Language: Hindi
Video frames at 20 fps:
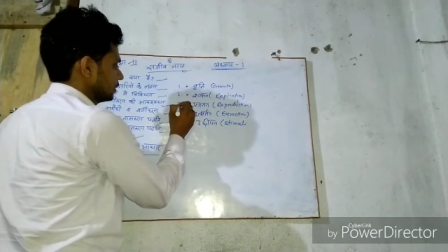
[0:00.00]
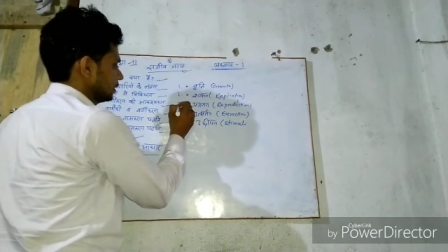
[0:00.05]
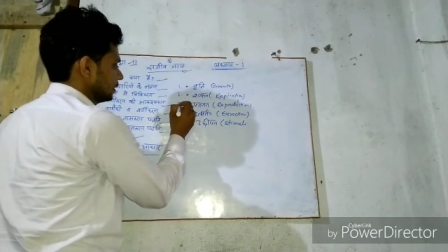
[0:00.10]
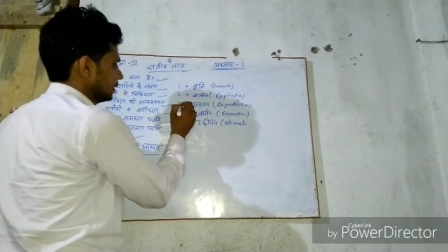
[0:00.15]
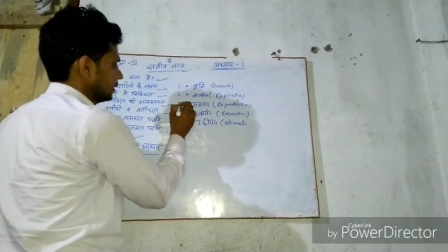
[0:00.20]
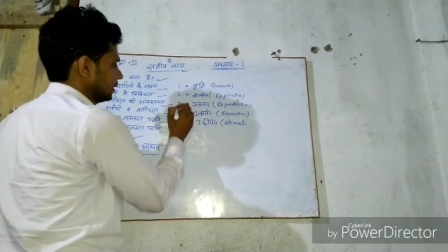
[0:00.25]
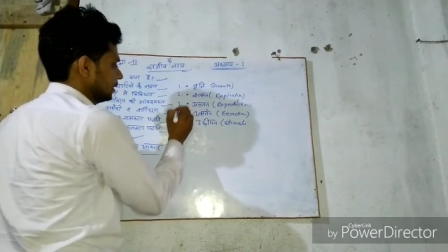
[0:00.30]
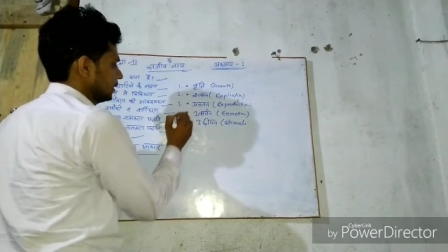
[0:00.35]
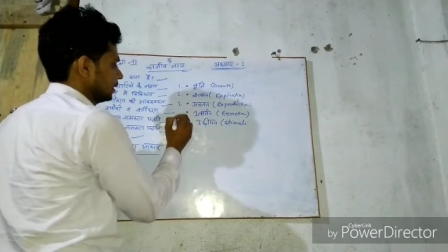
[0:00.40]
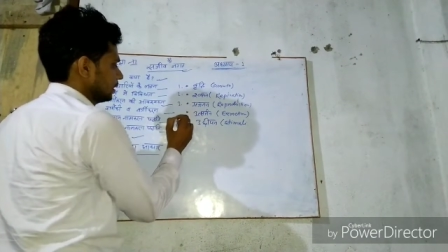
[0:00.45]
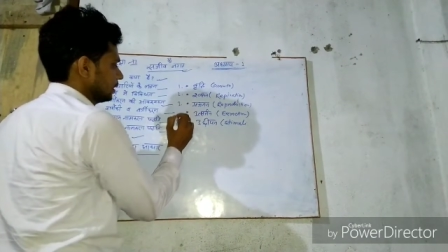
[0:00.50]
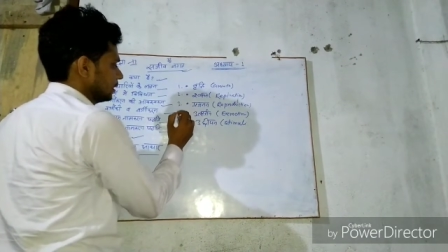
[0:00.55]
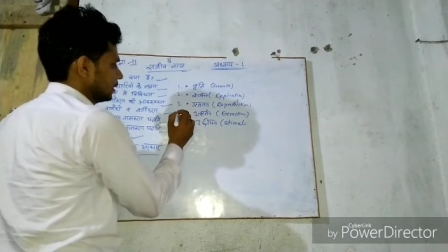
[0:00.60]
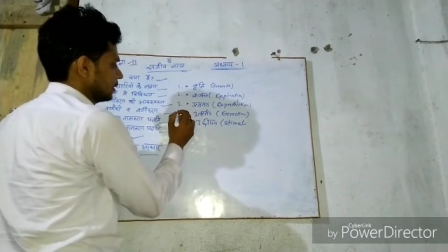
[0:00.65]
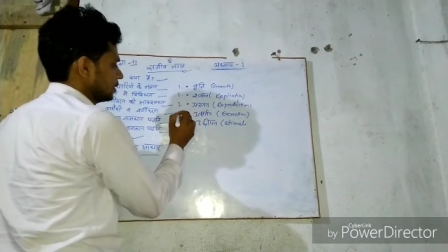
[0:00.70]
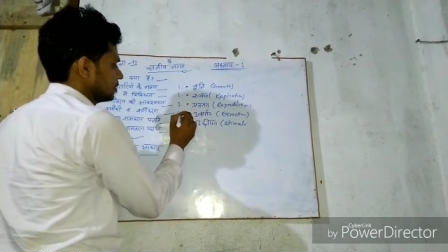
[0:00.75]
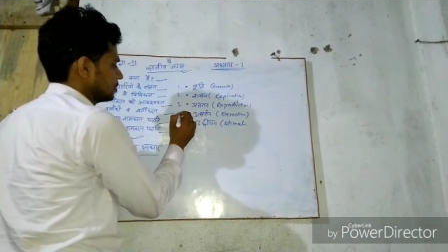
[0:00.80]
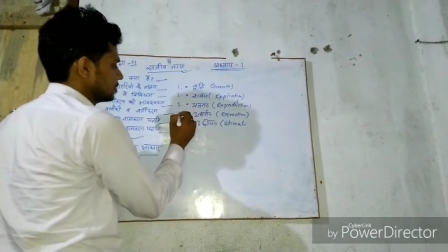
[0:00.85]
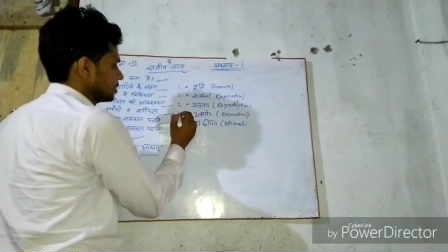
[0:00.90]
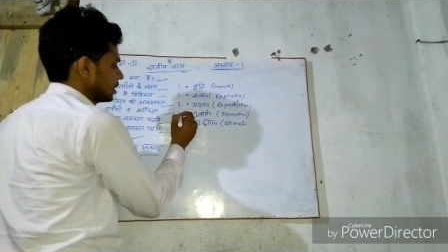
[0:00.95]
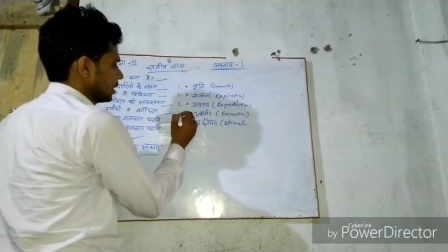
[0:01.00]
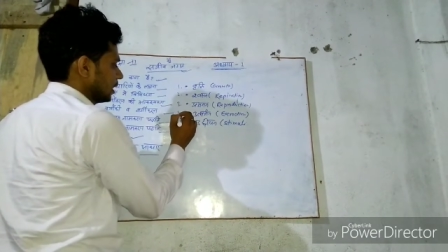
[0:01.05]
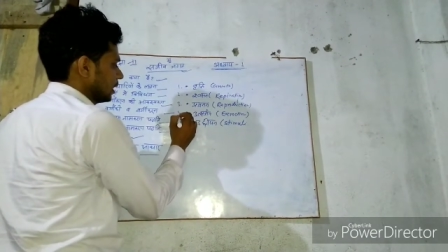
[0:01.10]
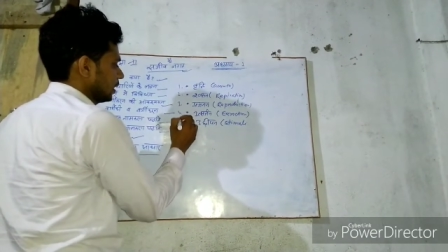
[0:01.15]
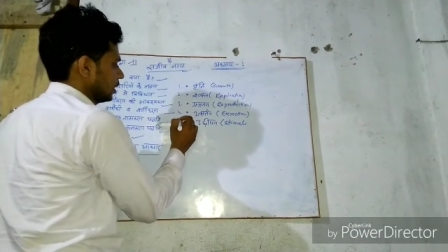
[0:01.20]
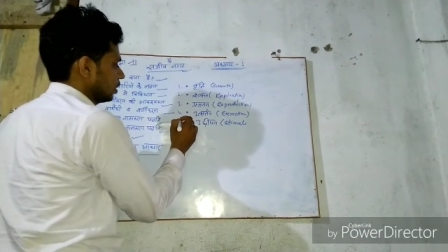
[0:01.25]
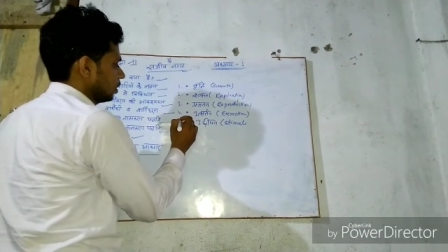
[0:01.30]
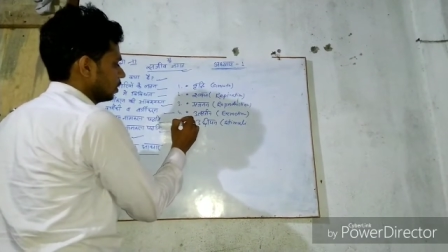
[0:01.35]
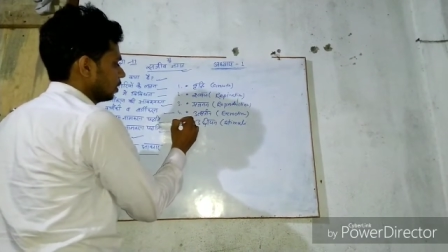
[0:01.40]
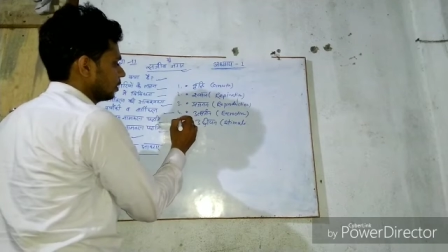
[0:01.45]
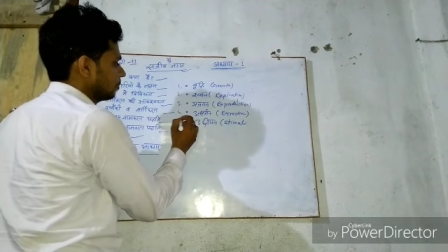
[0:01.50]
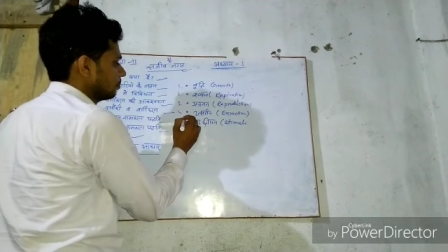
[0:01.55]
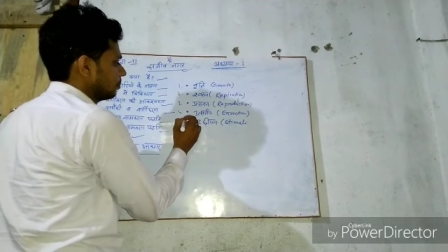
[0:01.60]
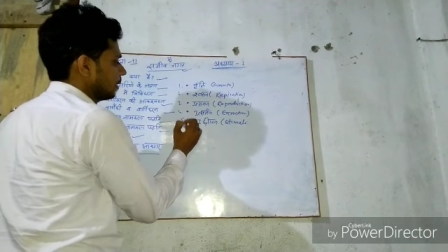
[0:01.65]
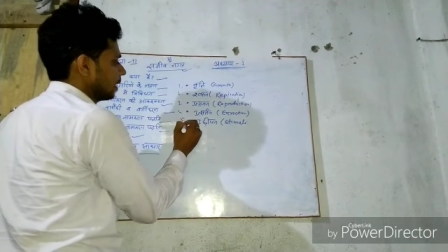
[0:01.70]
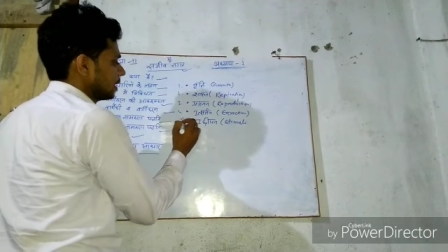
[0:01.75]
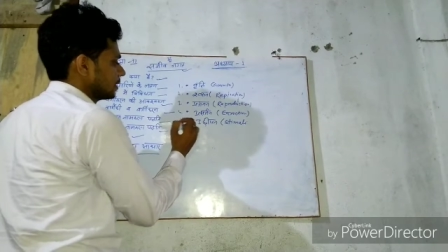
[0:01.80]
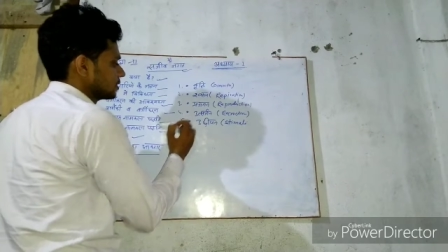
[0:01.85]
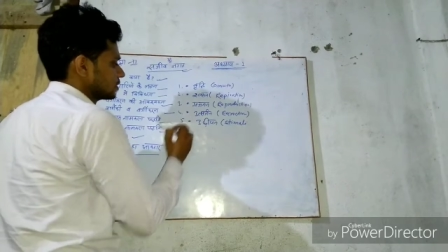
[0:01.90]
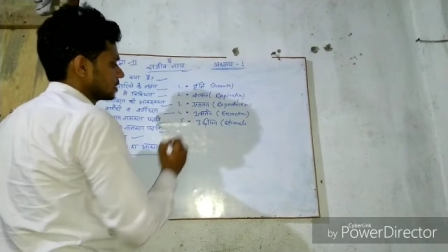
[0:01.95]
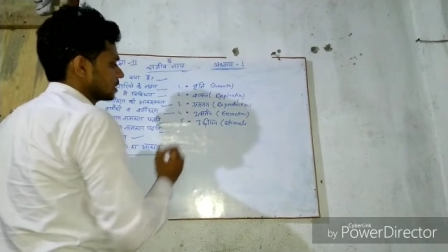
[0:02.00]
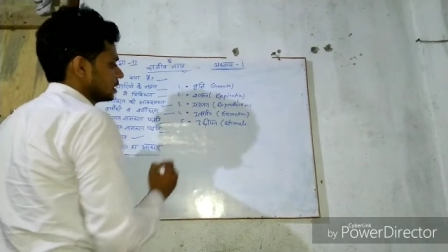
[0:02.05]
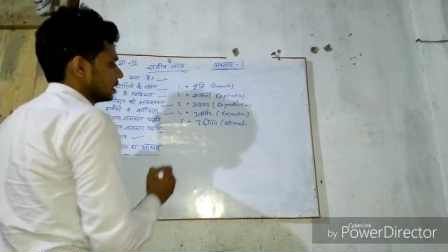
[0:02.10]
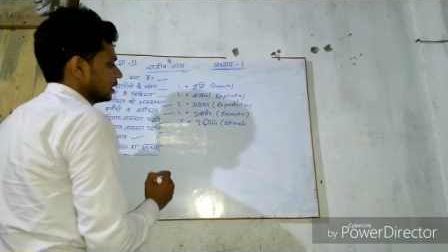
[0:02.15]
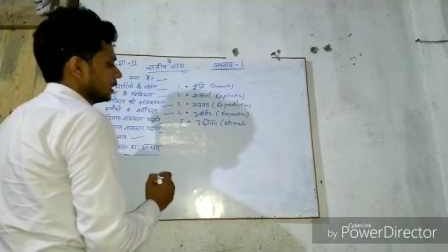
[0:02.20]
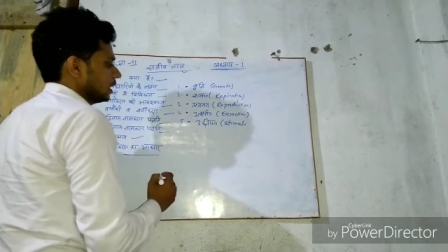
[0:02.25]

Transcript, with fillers: तीन चार और पांच